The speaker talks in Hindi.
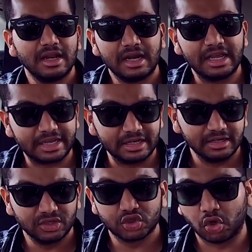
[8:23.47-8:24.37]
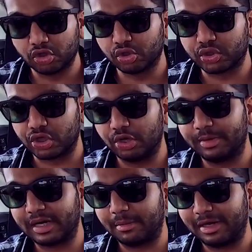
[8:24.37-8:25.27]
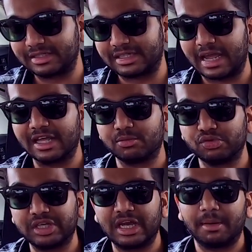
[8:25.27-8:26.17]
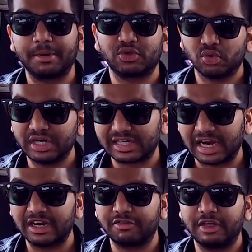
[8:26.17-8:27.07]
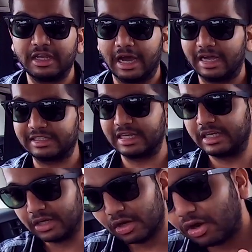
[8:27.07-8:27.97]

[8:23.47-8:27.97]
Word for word: लेकिन 100-200 किलोमीटर के बाद शायद मुझे यहाँ पे थोड़ी टाइट फीलिंग आ जाएगी